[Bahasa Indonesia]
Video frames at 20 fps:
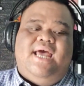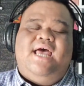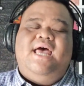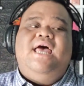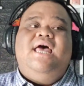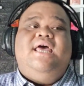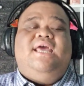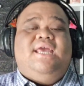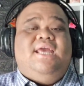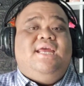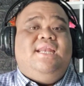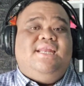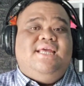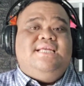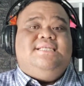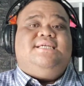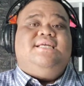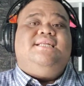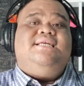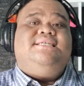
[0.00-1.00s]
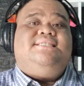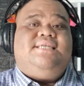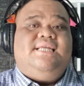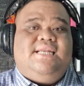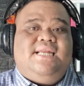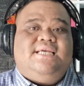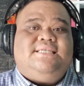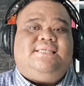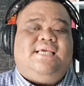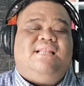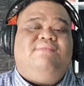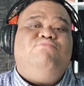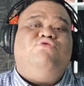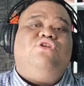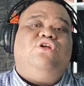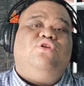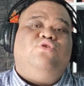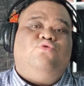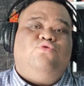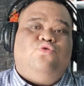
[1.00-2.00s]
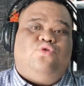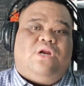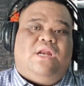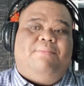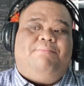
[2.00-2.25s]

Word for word: Nah, ini jenis-jenis ilmu leluhur,